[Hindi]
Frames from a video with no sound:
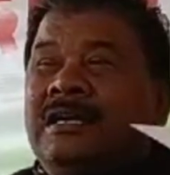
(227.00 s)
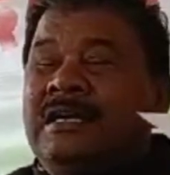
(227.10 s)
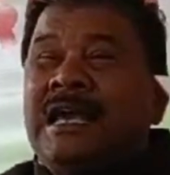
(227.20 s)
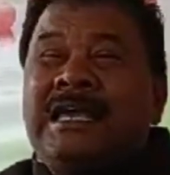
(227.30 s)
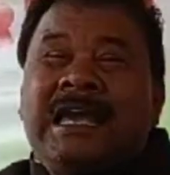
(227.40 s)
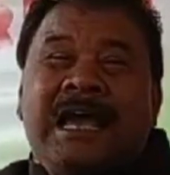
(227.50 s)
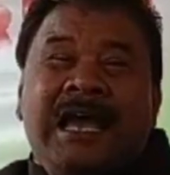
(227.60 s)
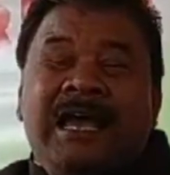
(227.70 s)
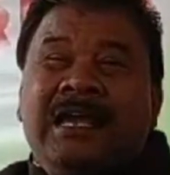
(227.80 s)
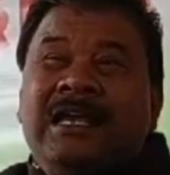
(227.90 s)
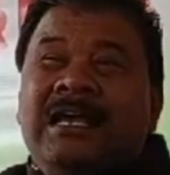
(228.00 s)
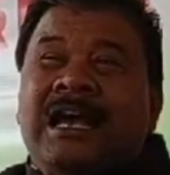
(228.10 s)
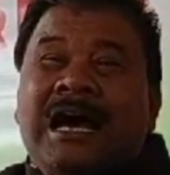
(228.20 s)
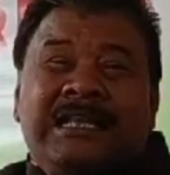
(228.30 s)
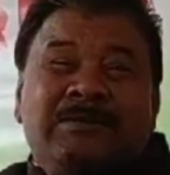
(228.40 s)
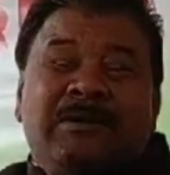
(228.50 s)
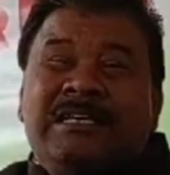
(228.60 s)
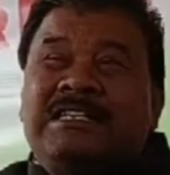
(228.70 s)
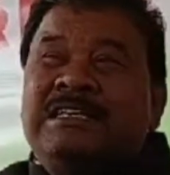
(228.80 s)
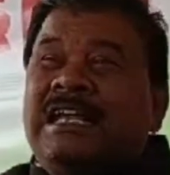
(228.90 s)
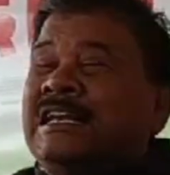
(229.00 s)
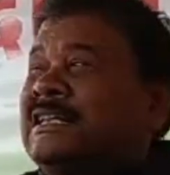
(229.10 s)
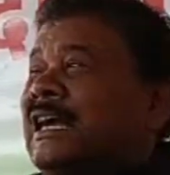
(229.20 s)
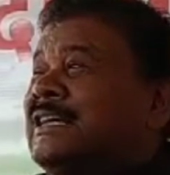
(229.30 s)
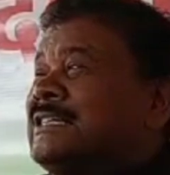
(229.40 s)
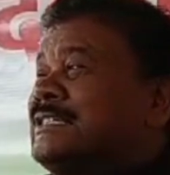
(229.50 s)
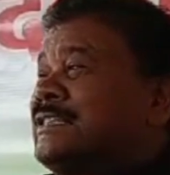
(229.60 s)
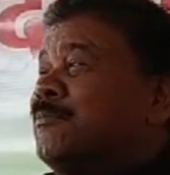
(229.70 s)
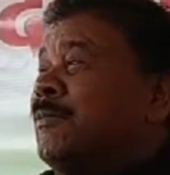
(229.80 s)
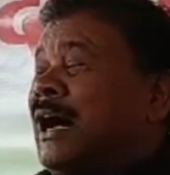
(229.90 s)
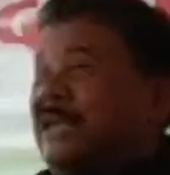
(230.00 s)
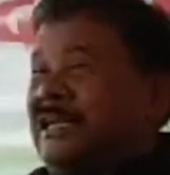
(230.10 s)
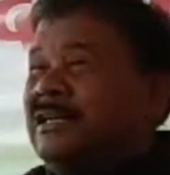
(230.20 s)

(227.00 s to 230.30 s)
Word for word: यही है आदिवासी दलित का सम्मान